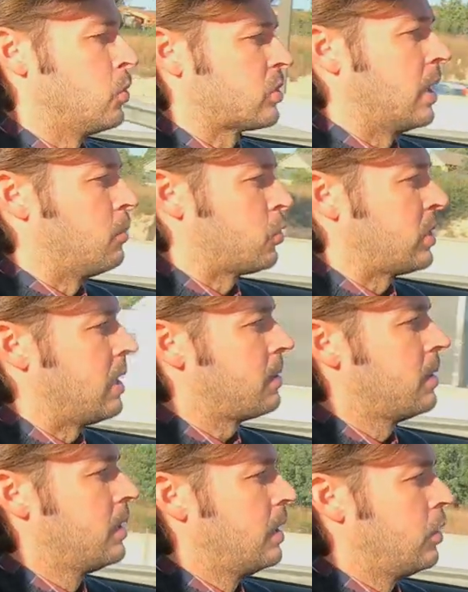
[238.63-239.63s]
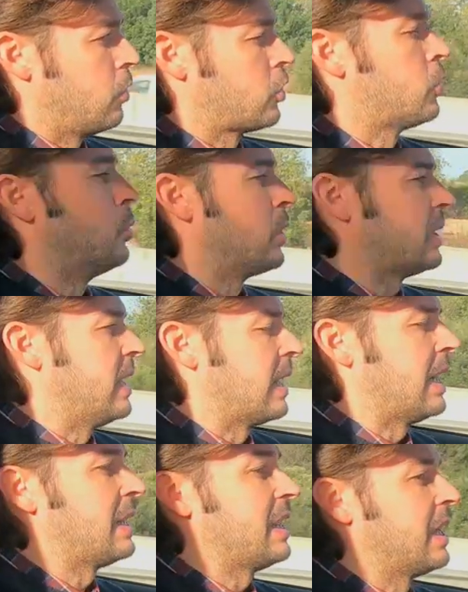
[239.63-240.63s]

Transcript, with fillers: el mundo sabemos ya lo que supone tener la